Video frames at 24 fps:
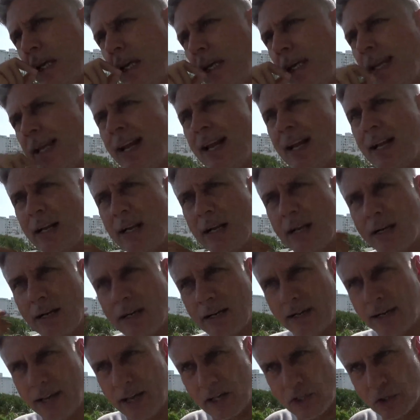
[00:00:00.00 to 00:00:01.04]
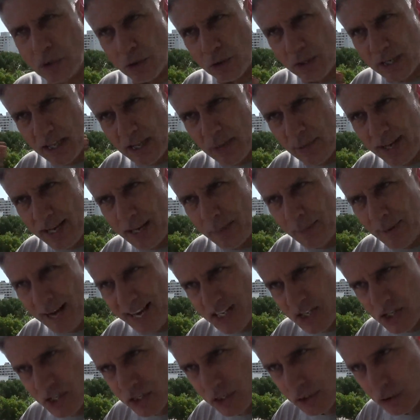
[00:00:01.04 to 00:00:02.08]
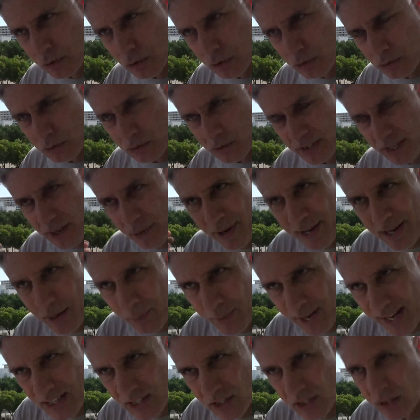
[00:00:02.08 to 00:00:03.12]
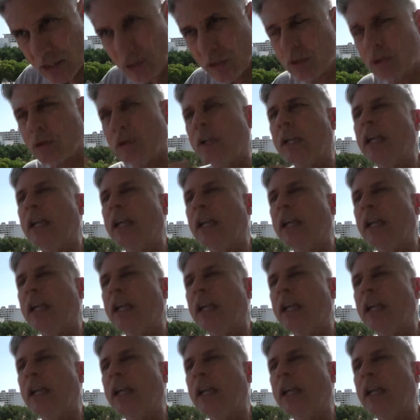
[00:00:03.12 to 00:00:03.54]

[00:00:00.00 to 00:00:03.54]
Y eran reacciones de beneplácito, de beneplácito,